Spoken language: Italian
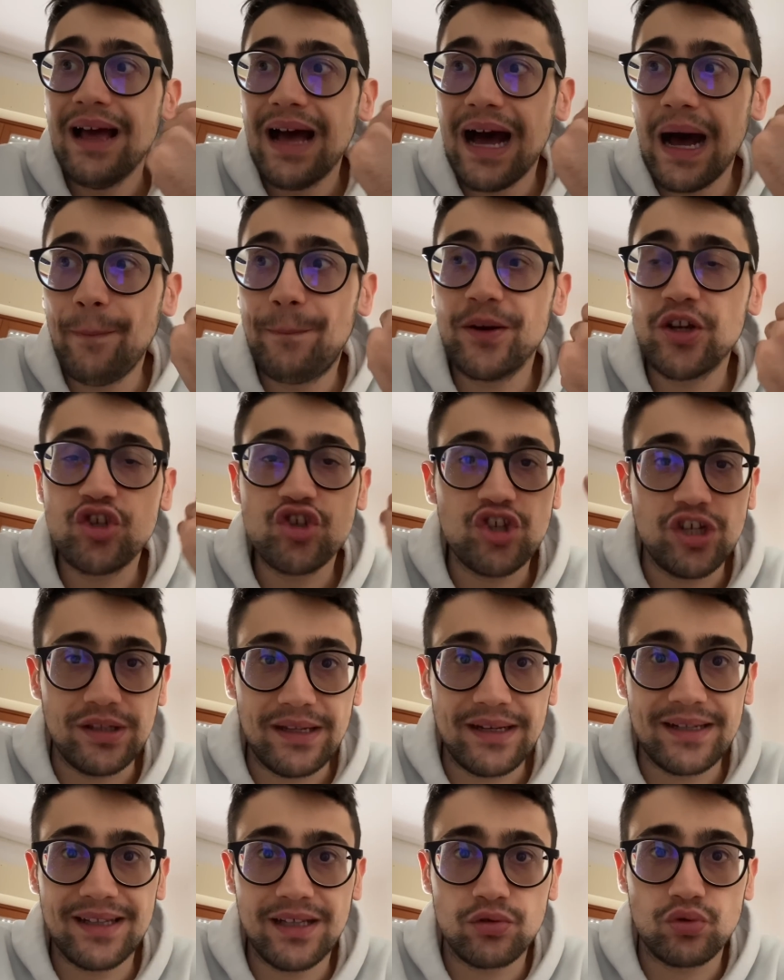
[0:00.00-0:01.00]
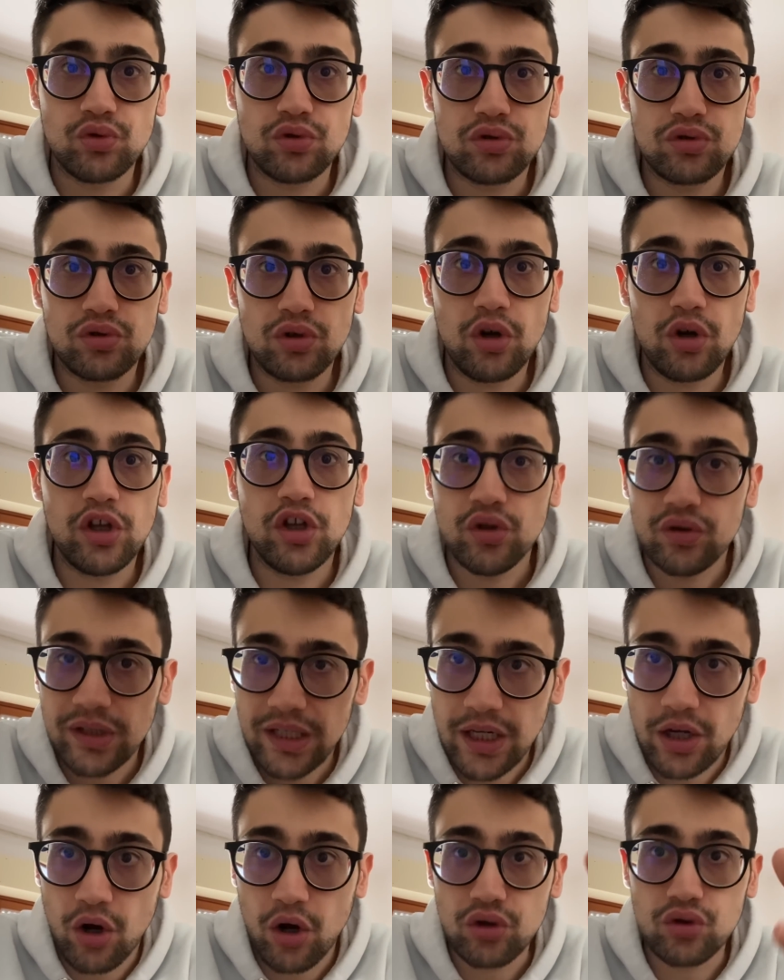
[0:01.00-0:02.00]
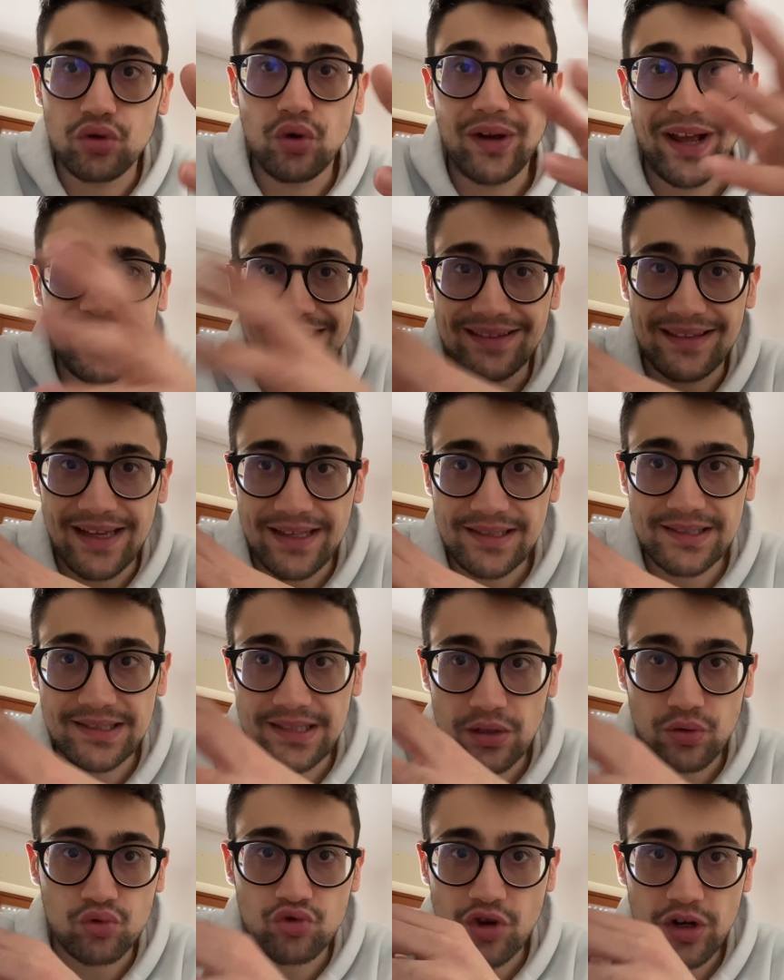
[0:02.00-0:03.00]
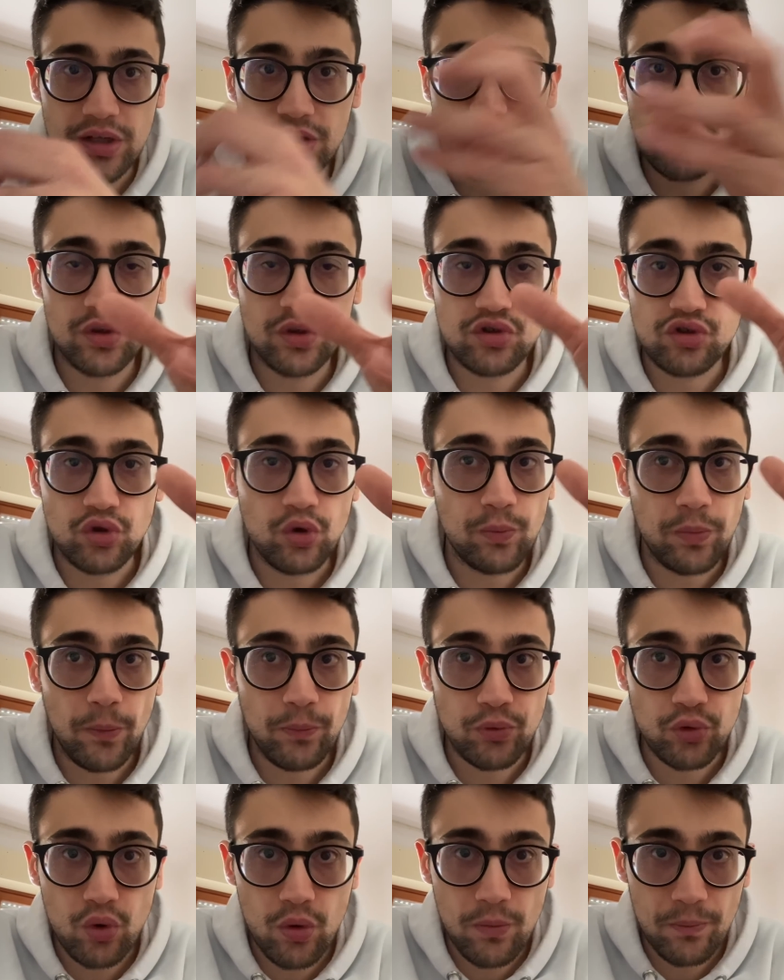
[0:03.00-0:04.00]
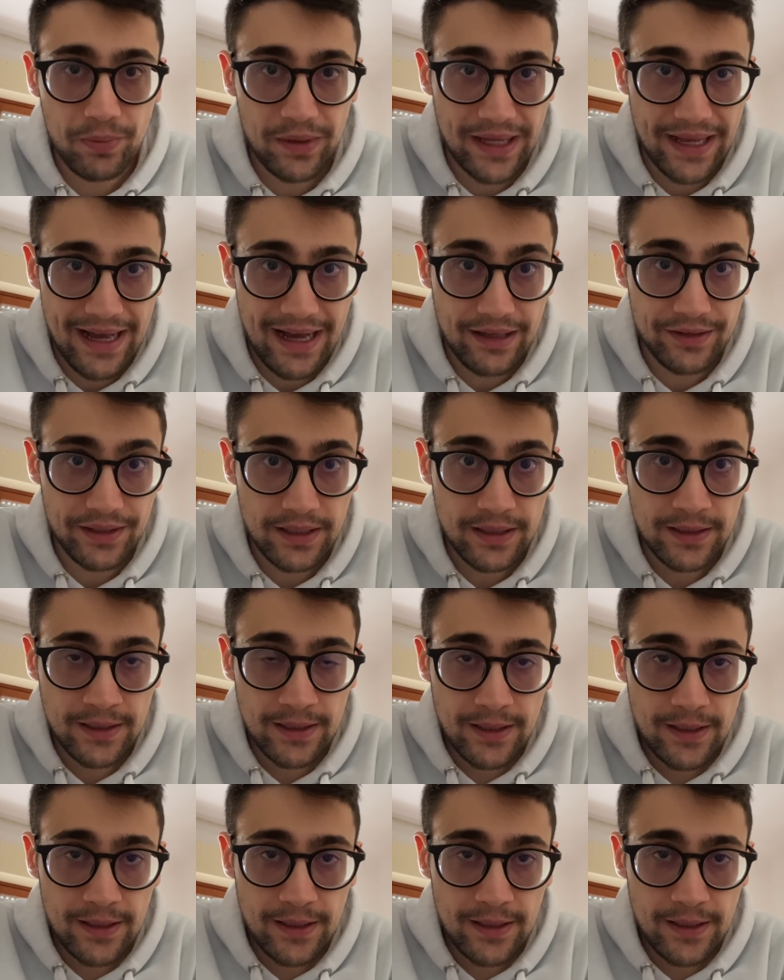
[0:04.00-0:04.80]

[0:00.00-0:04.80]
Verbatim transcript: A prescindere da tutto, io ti ricordo che a destra tu c'è una situazione un po' più complicata